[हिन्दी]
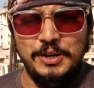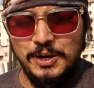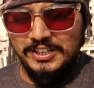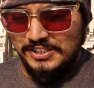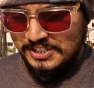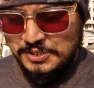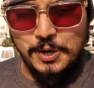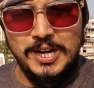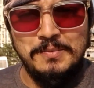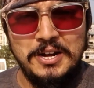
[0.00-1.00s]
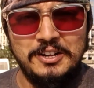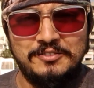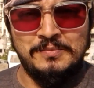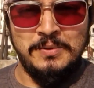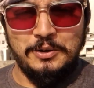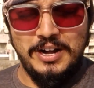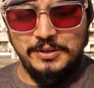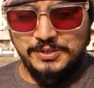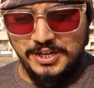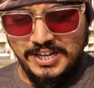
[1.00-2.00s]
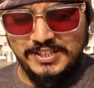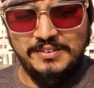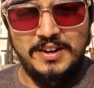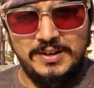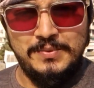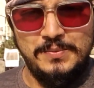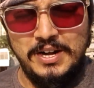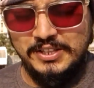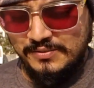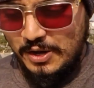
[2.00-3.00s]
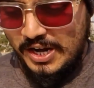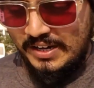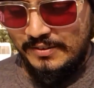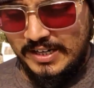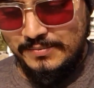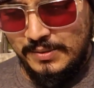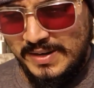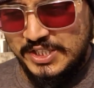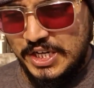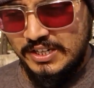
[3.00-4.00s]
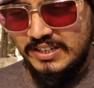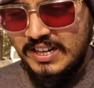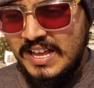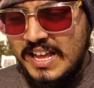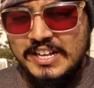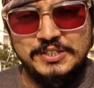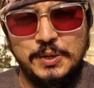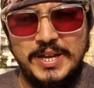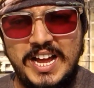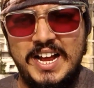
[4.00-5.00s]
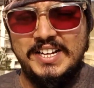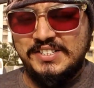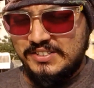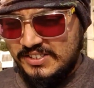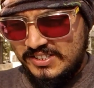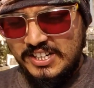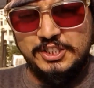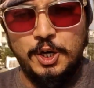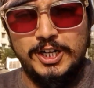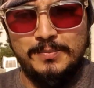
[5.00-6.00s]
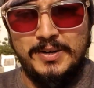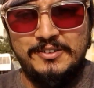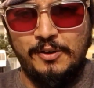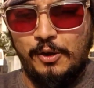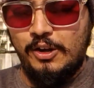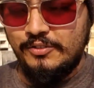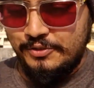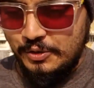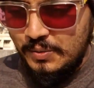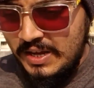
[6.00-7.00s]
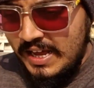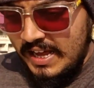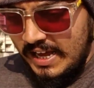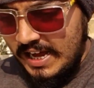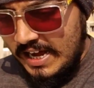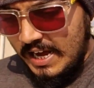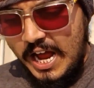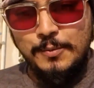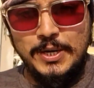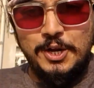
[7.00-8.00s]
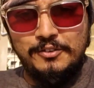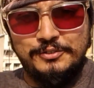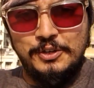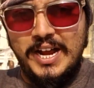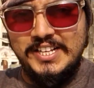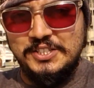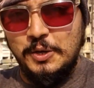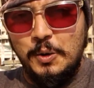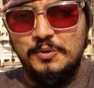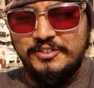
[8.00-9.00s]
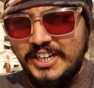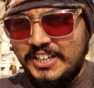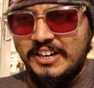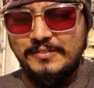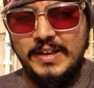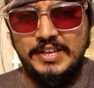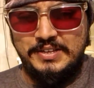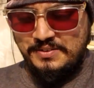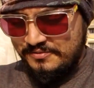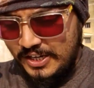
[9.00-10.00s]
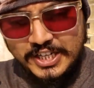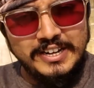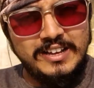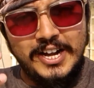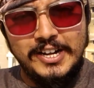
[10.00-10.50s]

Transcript: हाउ आर यू ऑल दिस इज जॉयल इमानुएल फ्रॉम बड़ौदा गुजरात एंड वेलकम टू माय अनदर व्लॉग एंड वेलकम टू माय चैनल सो या गाइस दिस इज अ शॉर्ट अपडेट फॉर ऑल ऑफ यू हाउ मेनी ऑफ यू गाइस नो फकीरा भाई फकीरा